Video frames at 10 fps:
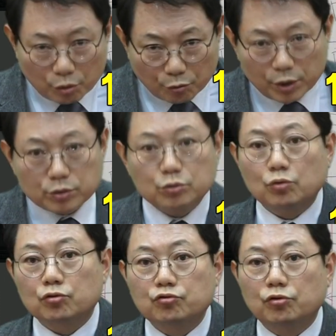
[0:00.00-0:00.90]

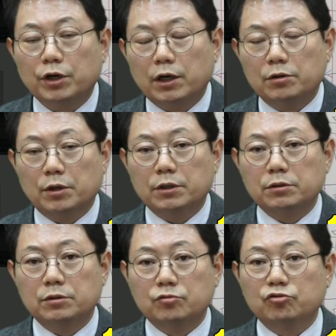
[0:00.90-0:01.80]
왼쪽으로 추월해 가려
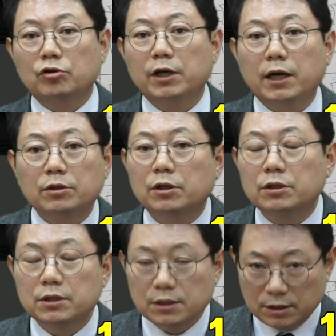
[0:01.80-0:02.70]
추월해
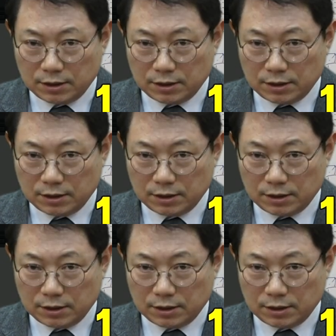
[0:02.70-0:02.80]
가던